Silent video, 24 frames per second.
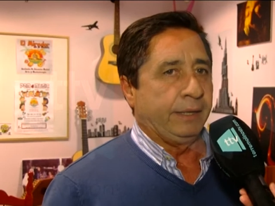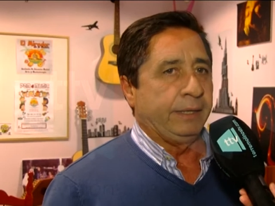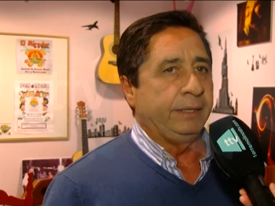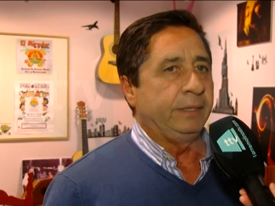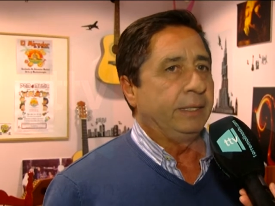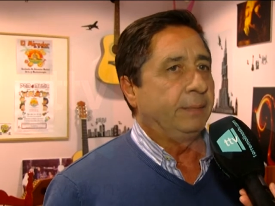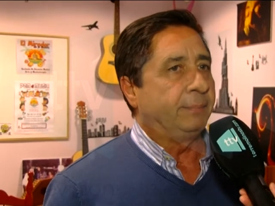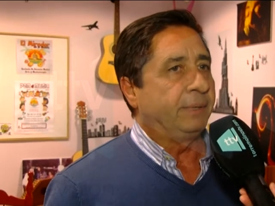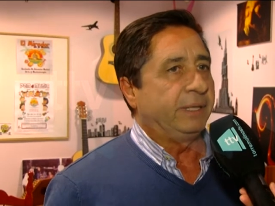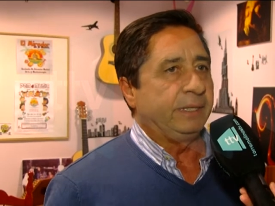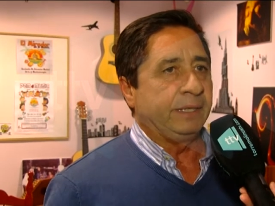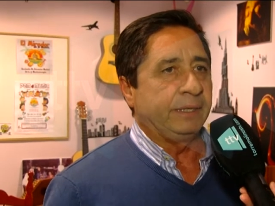
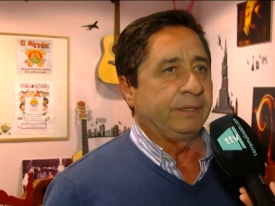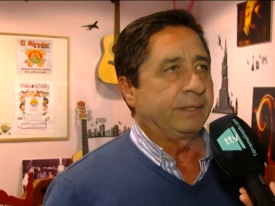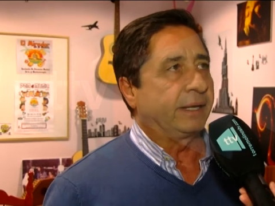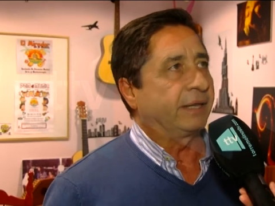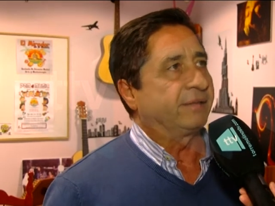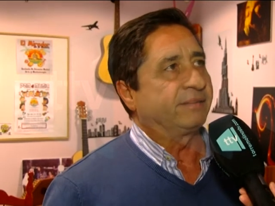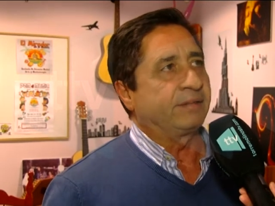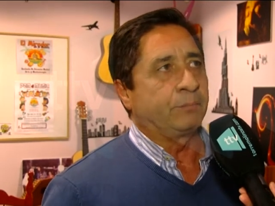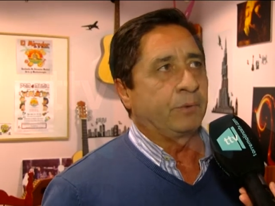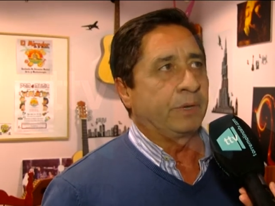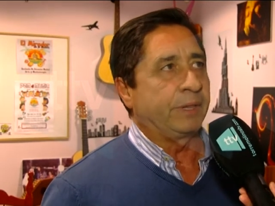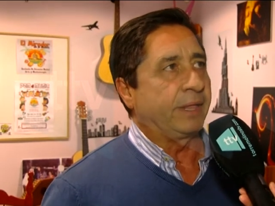independiente
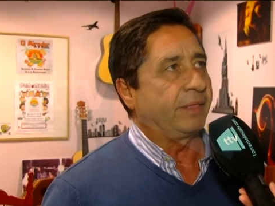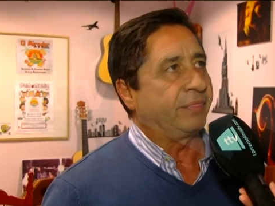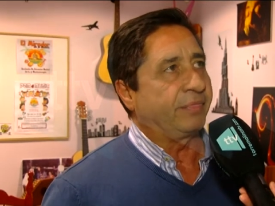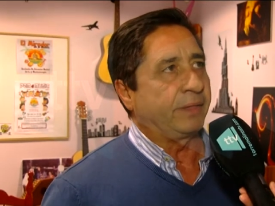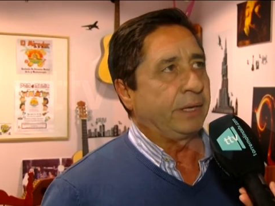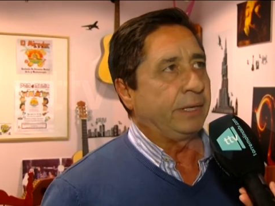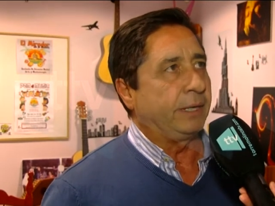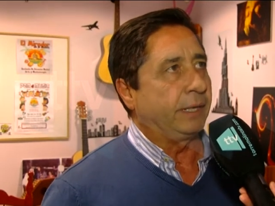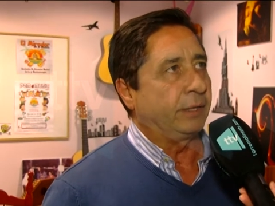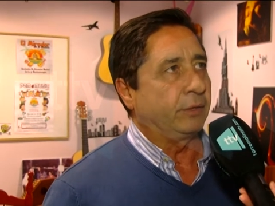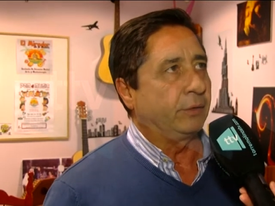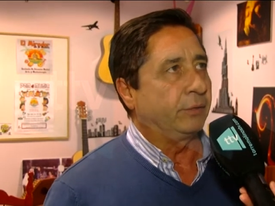que se pueda
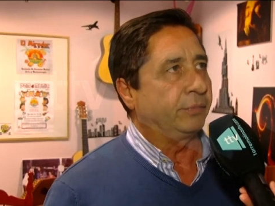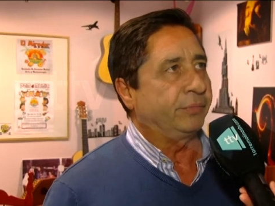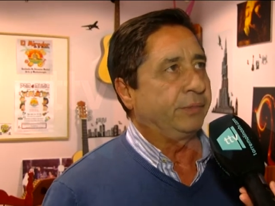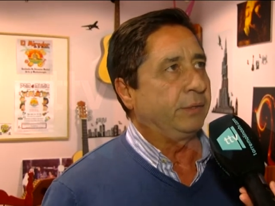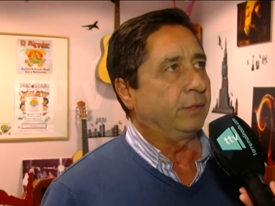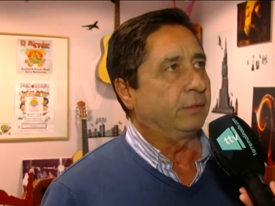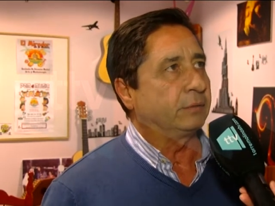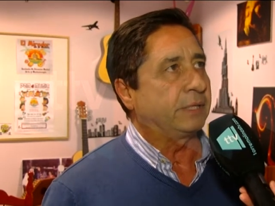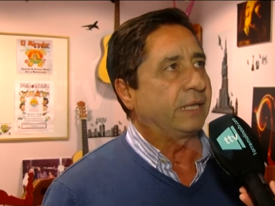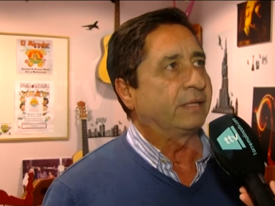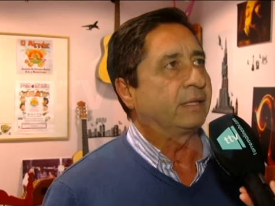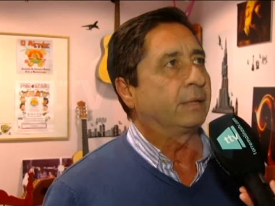hacer
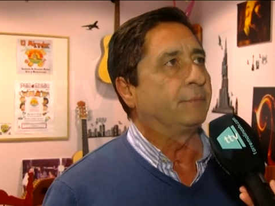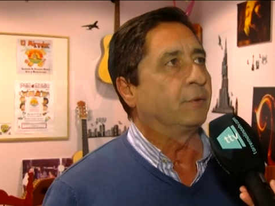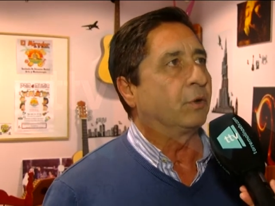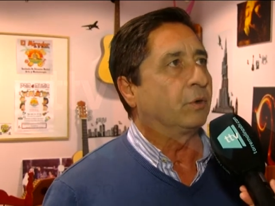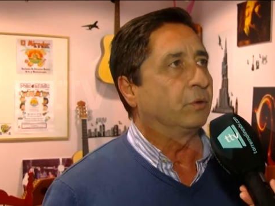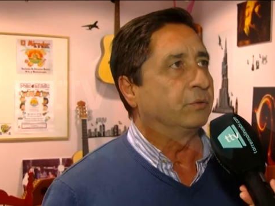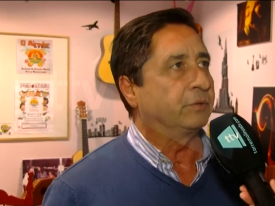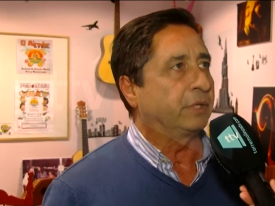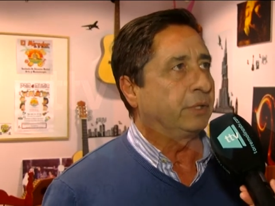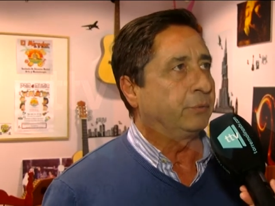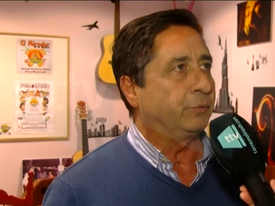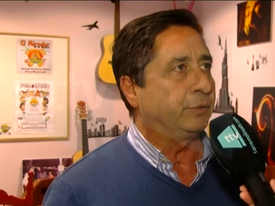negocio, estamos
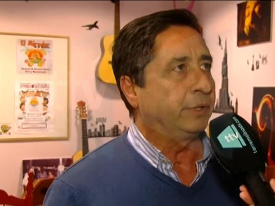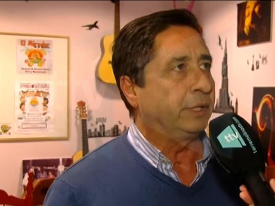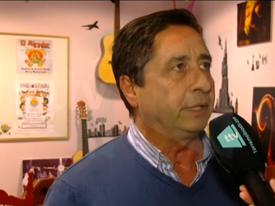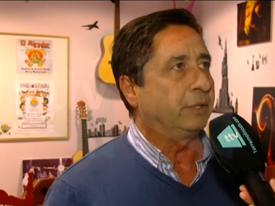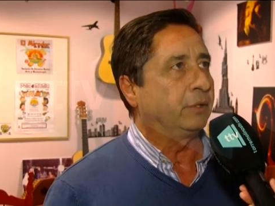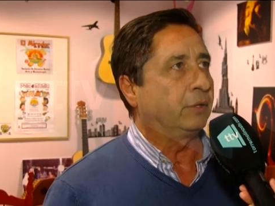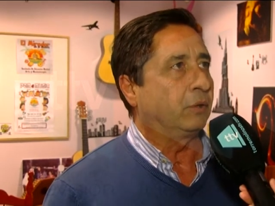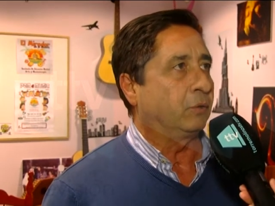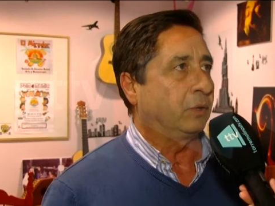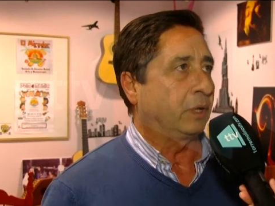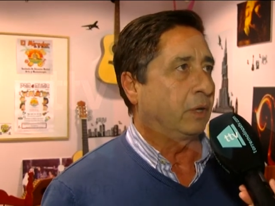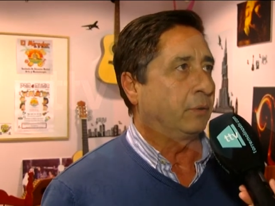
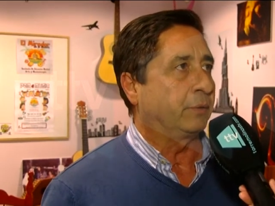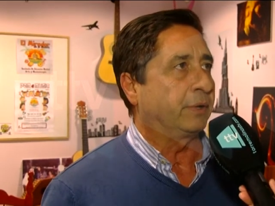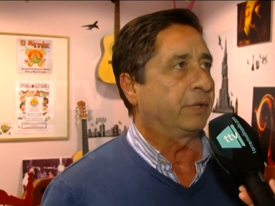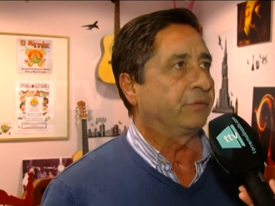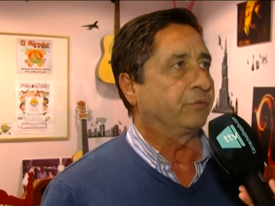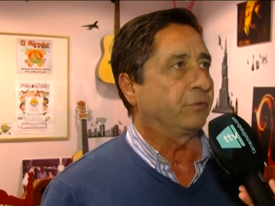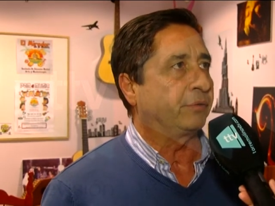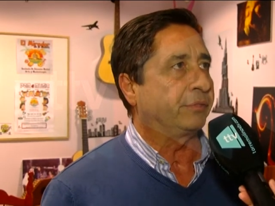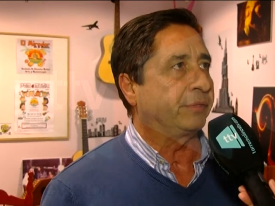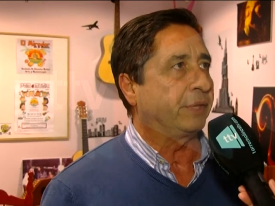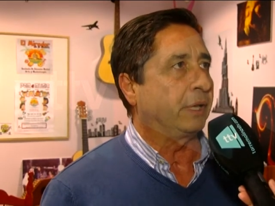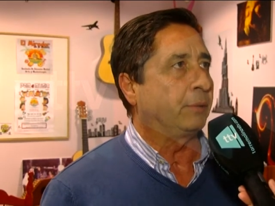contribuyendo a una
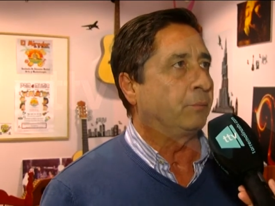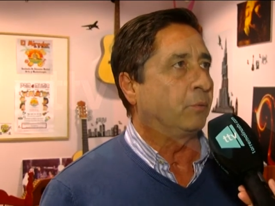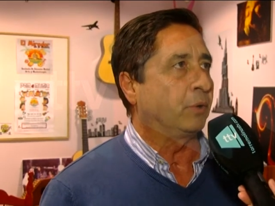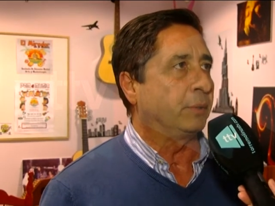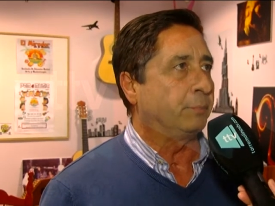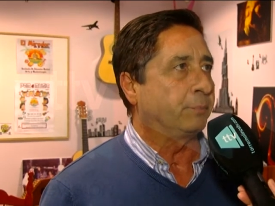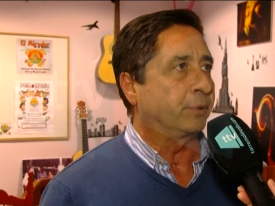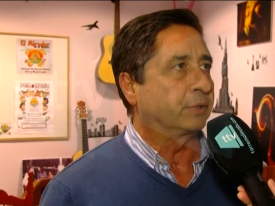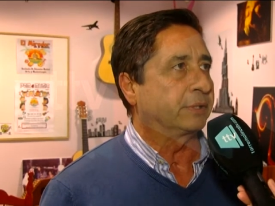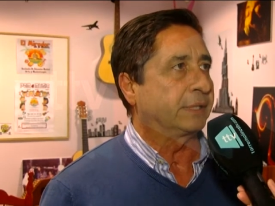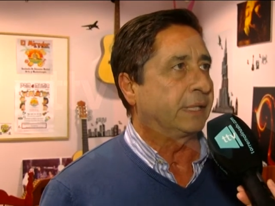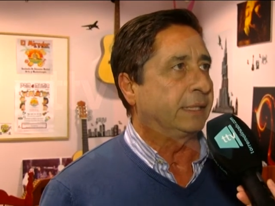obra social muy
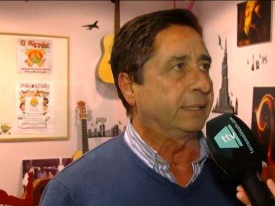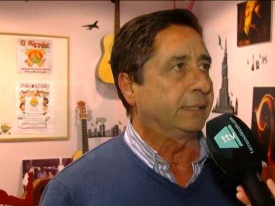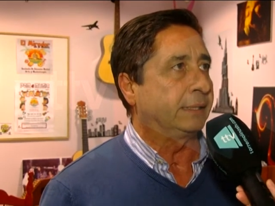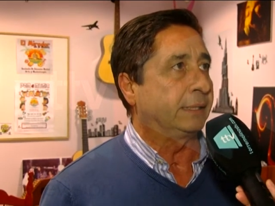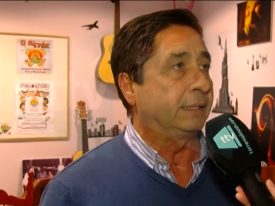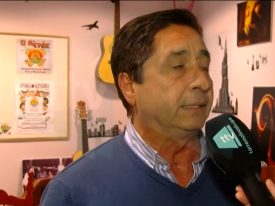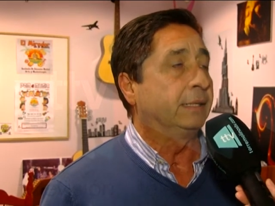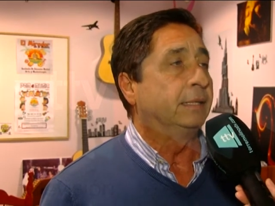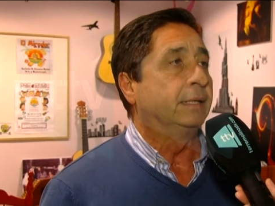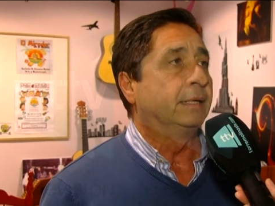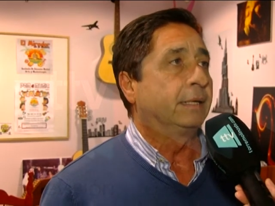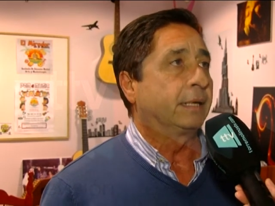
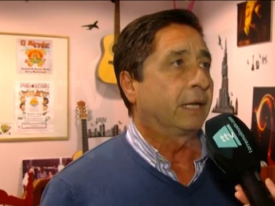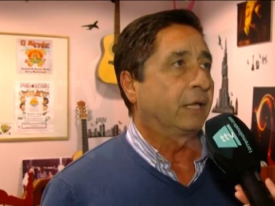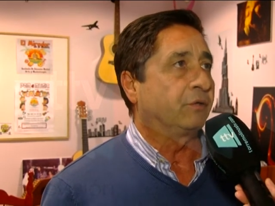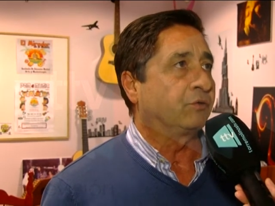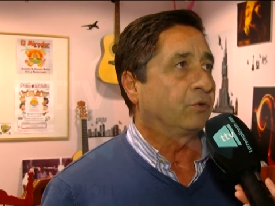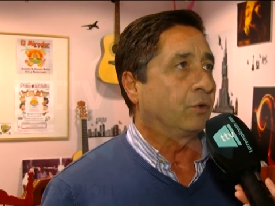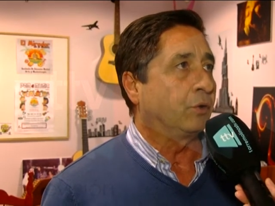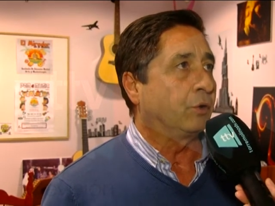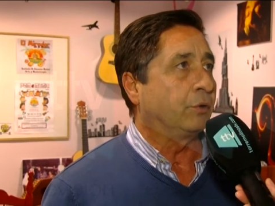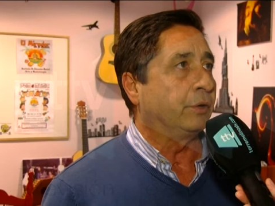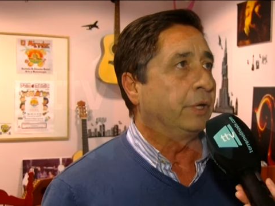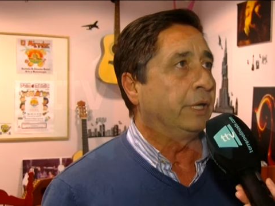importante, que
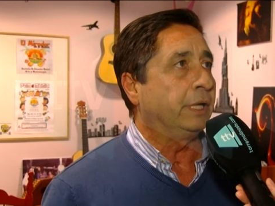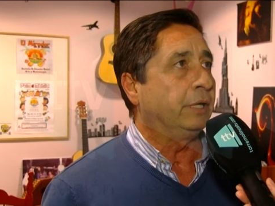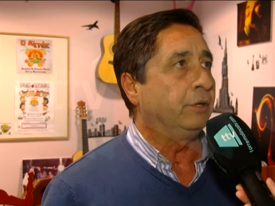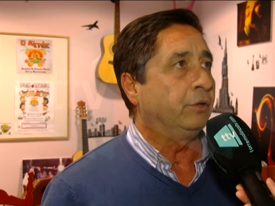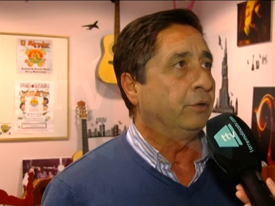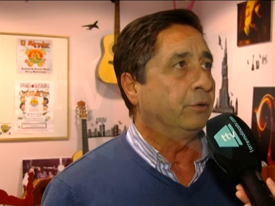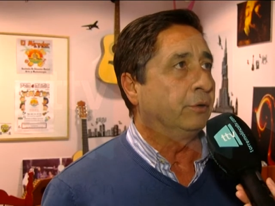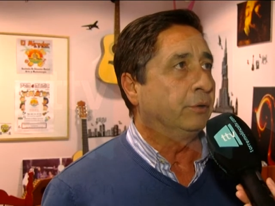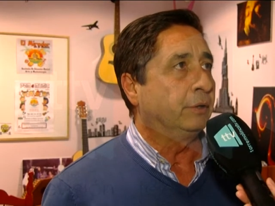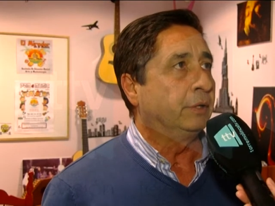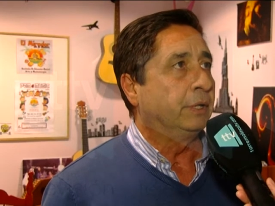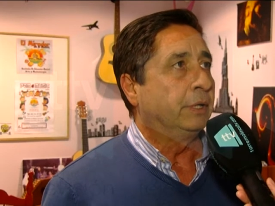son los
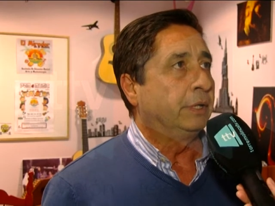niños